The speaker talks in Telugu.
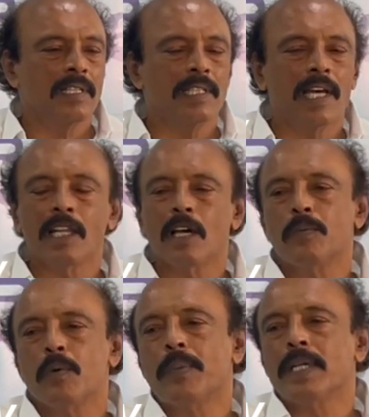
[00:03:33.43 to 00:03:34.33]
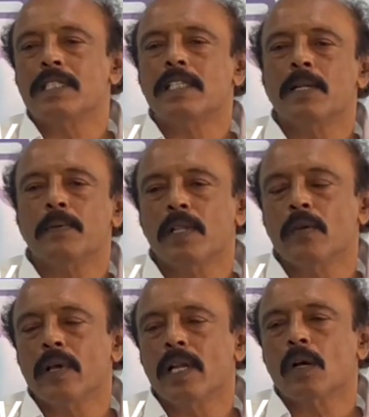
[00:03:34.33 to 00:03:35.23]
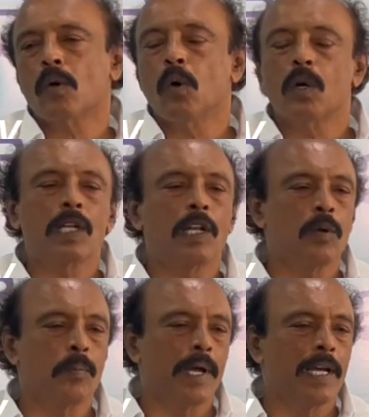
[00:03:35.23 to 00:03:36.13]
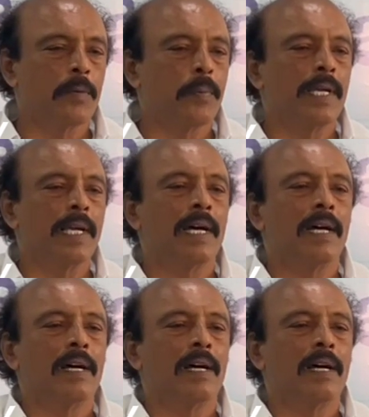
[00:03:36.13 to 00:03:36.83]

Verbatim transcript: దాదాపు పద్దెనిమిది వేల కోట్ల రూపాయలకు పైగా